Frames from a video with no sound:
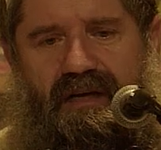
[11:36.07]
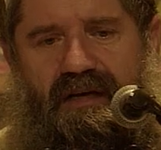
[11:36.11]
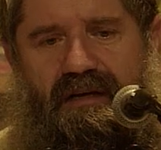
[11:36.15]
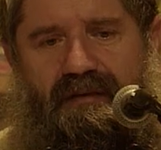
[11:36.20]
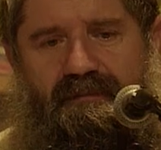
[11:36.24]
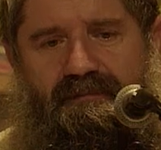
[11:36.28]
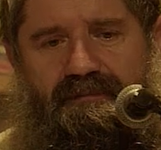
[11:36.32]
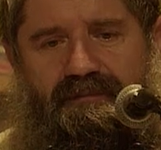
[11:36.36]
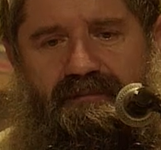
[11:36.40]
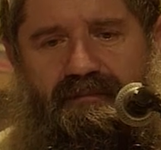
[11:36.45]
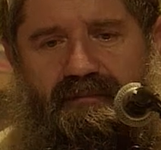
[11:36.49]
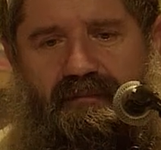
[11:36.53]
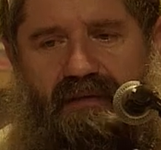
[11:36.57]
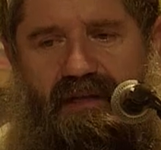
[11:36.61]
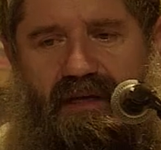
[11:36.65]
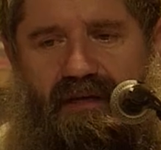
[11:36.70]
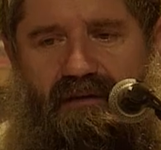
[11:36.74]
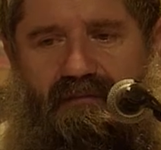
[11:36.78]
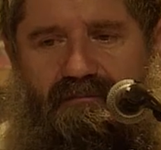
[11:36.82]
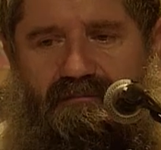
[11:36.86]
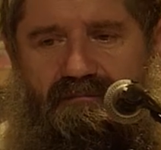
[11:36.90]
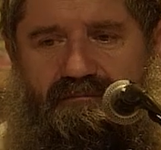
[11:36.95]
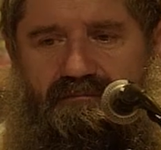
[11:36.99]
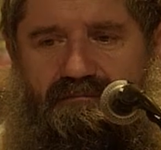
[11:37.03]
ta,
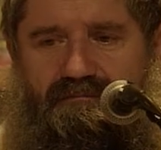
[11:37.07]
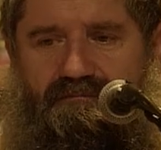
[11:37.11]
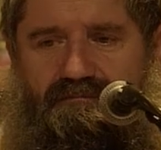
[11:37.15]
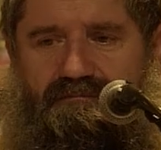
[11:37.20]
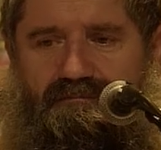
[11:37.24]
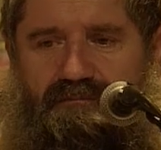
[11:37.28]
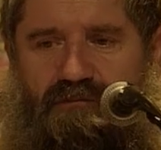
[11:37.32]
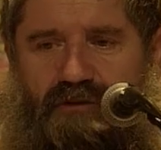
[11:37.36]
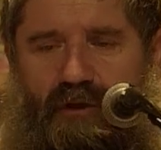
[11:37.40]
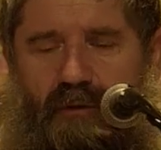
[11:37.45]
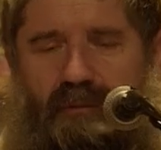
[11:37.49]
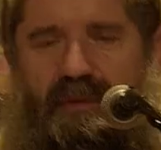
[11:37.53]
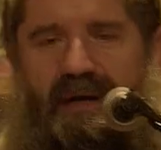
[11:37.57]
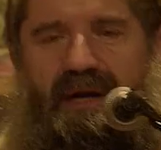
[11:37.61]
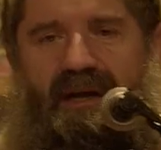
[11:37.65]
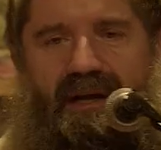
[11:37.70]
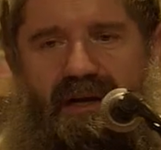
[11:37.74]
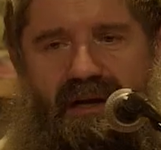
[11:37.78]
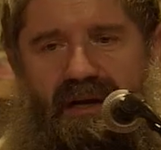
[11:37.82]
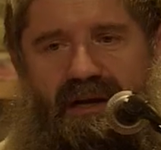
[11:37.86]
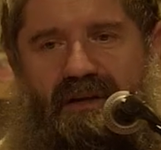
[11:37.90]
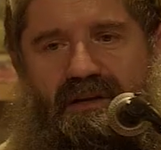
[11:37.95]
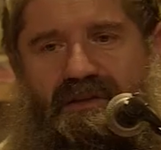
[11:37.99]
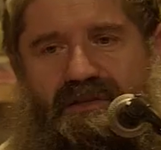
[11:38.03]
ta
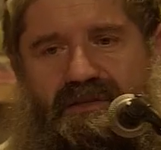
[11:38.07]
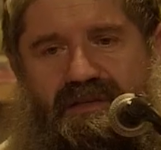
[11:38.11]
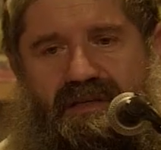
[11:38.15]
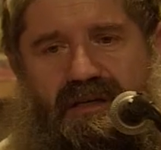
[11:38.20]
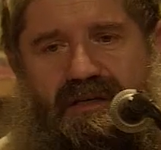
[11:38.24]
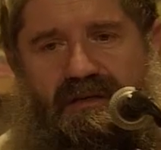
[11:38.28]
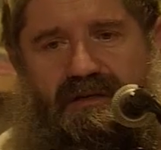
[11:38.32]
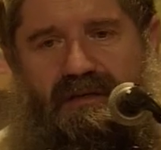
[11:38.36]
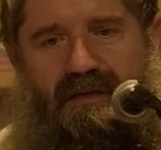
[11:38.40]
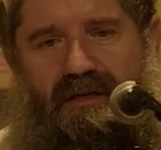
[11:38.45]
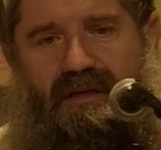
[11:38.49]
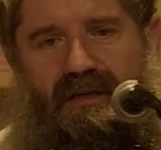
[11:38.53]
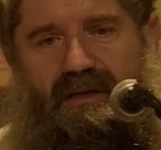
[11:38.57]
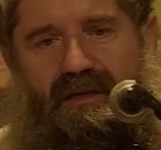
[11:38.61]
dobra granica,